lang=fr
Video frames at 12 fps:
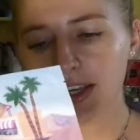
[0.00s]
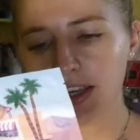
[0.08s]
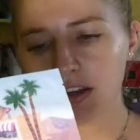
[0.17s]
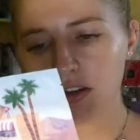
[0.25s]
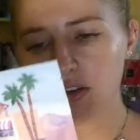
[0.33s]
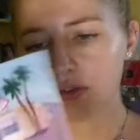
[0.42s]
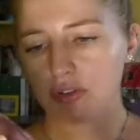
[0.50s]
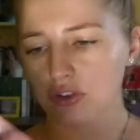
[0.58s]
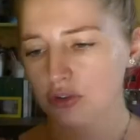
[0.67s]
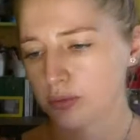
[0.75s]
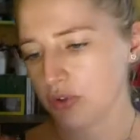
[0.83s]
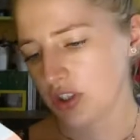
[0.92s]
Et euh,
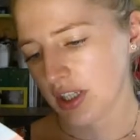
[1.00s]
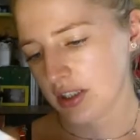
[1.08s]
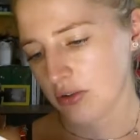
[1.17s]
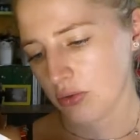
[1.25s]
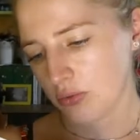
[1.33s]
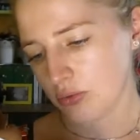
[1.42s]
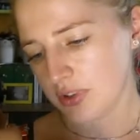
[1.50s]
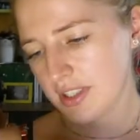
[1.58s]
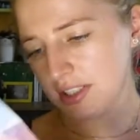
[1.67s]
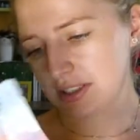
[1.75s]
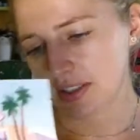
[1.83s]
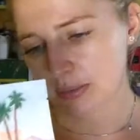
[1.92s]
franchement, j'ai hâte de
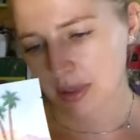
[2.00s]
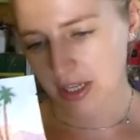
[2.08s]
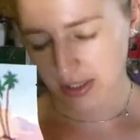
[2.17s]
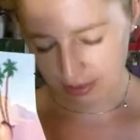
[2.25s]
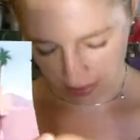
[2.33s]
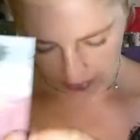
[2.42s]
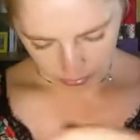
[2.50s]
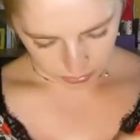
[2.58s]
goûter. Ça m'a l'air d'être